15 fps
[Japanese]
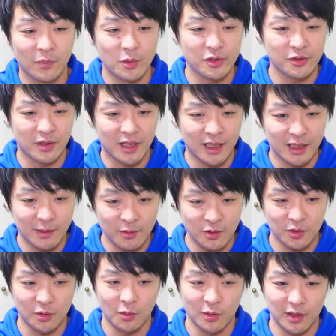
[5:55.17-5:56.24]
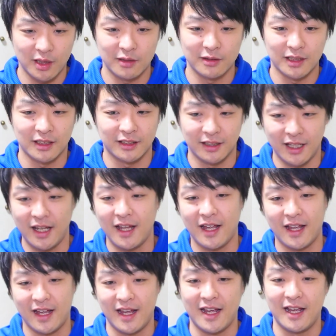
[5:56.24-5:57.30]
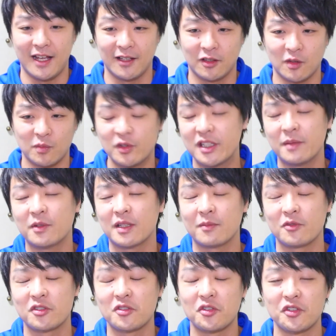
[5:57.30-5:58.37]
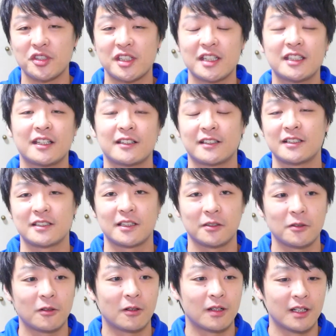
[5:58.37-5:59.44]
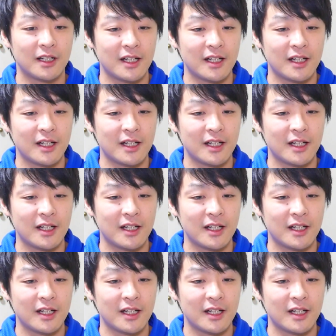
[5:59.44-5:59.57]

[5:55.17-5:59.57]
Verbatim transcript: もちろん体もちょっと大きくなって、えっ、ー、と、ムキムキもちろんしてきたんですけど、